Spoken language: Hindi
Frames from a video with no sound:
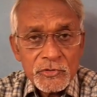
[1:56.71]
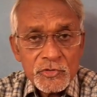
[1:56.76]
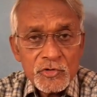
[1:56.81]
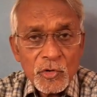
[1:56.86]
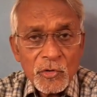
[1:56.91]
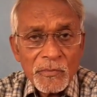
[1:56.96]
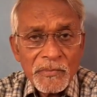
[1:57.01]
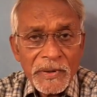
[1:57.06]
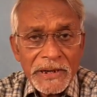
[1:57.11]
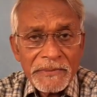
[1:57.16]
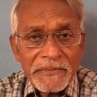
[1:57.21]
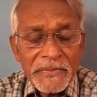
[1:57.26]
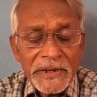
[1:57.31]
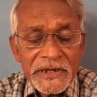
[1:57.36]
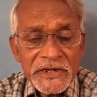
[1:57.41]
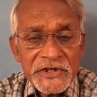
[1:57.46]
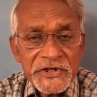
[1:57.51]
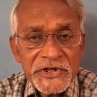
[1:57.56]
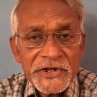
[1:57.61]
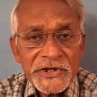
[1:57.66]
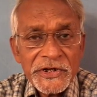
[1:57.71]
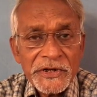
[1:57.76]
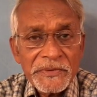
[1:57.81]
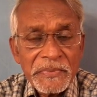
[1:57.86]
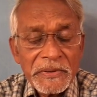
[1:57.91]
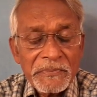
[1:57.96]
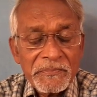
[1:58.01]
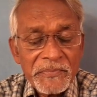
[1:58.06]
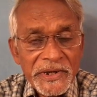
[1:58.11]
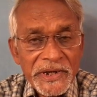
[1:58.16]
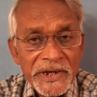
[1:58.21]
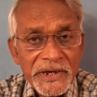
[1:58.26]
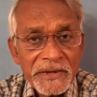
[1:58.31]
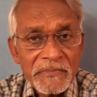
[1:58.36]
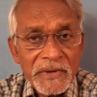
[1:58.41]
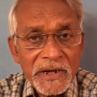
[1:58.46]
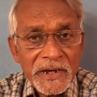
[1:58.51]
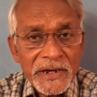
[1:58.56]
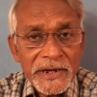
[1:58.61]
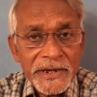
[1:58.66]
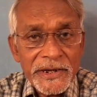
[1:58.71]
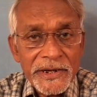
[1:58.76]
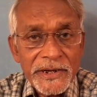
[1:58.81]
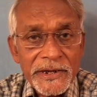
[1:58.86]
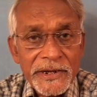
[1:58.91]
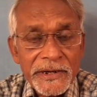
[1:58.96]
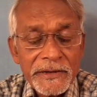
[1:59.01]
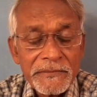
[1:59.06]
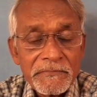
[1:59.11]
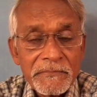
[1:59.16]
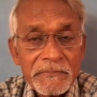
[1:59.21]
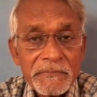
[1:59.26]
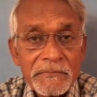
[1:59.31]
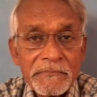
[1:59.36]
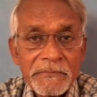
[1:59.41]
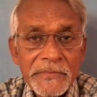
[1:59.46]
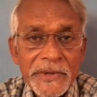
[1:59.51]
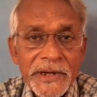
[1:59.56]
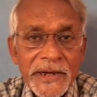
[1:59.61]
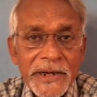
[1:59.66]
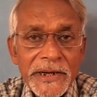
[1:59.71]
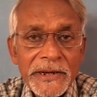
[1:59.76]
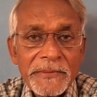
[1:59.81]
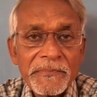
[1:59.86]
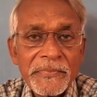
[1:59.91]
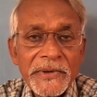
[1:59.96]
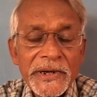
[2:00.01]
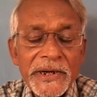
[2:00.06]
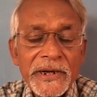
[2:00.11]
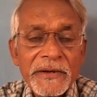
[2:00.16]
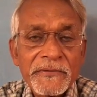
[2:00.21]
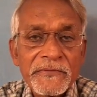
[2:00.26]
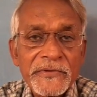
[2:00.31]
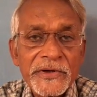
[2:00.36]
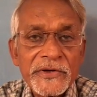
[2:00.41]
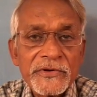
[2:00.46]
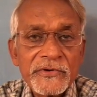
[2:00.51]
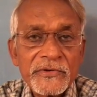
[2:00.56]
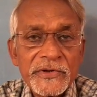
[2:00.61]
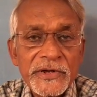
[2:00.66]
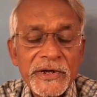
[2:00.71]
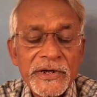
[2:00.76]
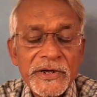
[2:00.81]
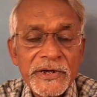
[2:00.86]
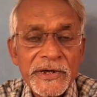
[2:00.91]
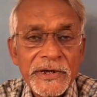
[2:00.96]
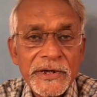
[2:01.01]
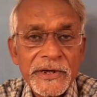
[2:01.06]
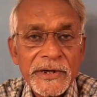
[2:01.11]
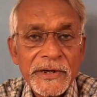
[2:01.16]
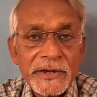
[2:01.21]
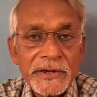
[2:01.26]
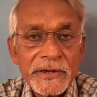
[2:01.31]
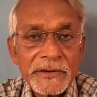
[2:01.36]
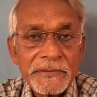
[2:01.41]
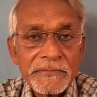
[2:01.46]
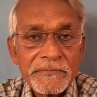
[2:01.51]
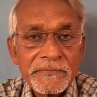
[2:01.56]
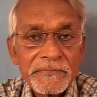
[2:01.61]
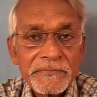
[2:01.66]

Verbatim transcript: जो भाई बहन चैनल पे पहली बार आए हैं मेरा ये पहला वीडियो देख रहे हैं